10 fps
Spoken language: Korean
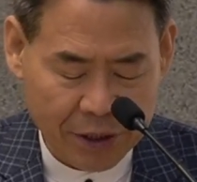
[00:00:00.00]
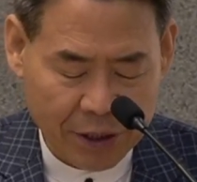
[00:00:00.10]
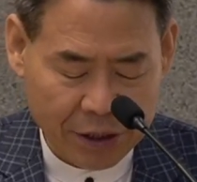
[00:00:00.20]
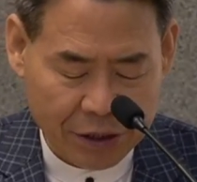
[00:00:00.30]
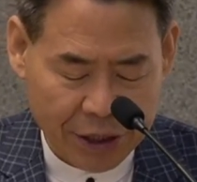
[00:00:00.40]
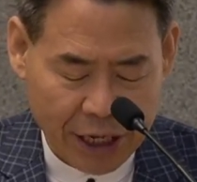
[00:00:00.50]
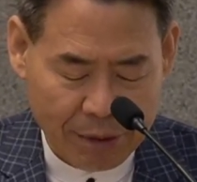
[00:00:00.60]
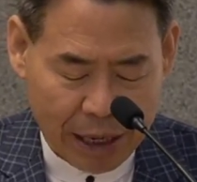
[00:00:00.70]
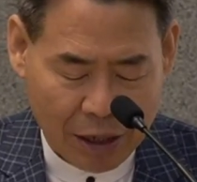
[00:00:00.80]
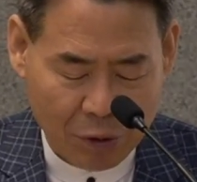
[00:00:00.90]
그들의
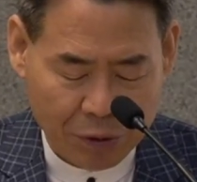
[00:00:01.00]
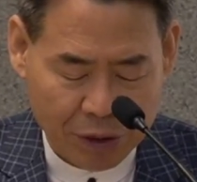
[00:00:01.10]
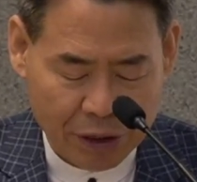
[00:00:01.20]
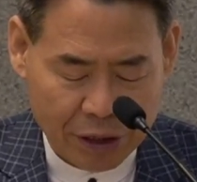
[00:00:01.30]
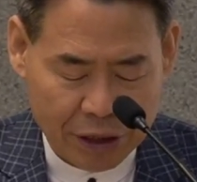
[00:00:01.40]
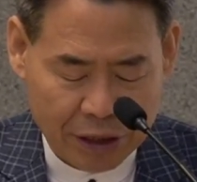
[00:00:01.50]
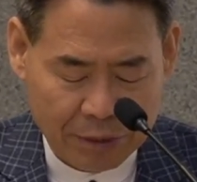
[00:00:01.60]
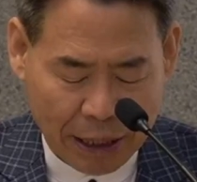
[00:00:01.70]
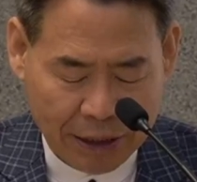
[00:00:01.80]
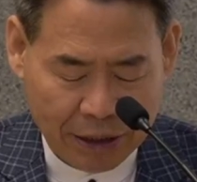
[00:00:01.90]
말로는 그
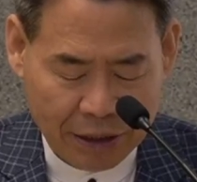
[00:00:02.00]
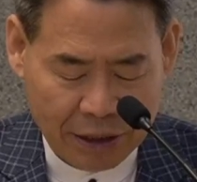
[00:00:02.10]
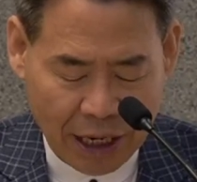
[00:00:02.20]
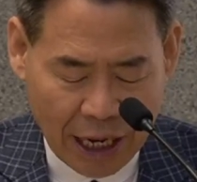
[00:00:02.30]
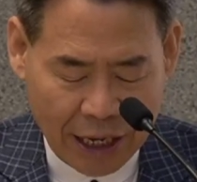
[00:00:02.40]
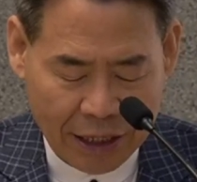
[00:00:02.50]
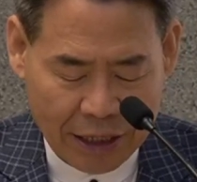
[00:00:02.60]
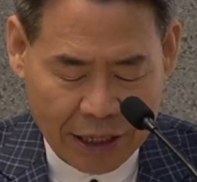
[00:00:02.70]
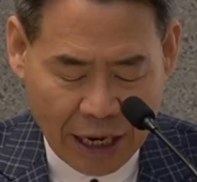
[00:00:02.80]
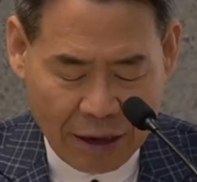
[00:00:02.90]
밭을
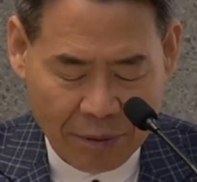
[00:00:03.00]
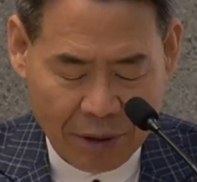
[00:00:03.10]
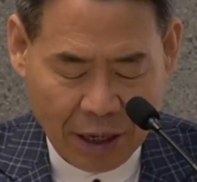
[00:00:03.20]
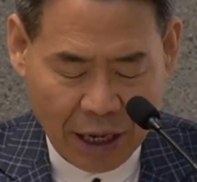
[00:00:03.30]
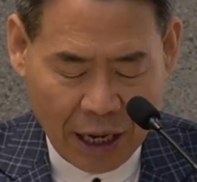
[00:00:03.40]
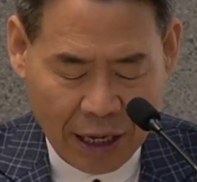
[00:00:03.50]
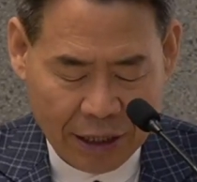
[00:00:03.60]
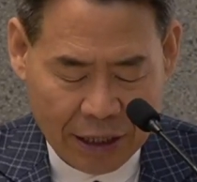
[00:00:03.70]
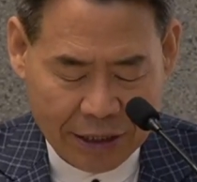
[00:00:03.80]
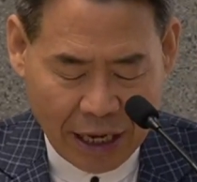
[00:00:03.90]
아겔다
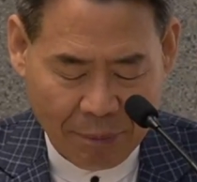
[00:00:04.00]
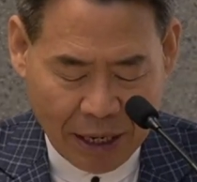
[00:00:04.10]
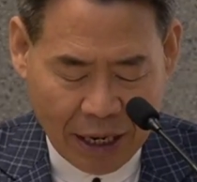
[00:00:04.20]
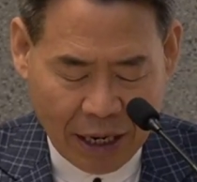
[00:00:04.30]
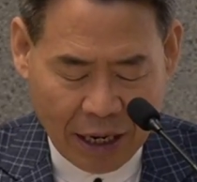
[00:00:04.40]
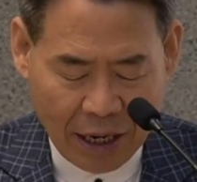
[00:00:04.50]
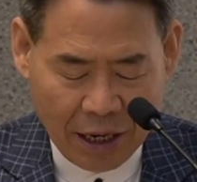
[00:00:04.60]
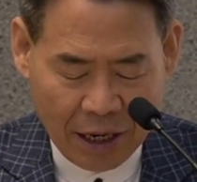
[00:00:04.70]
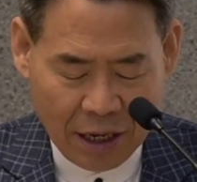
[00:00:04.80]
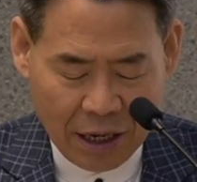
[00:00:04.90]
아겔다마라
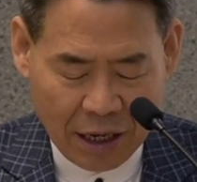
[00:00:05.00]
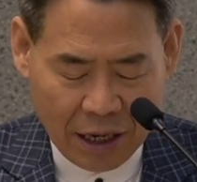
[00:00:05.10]
아,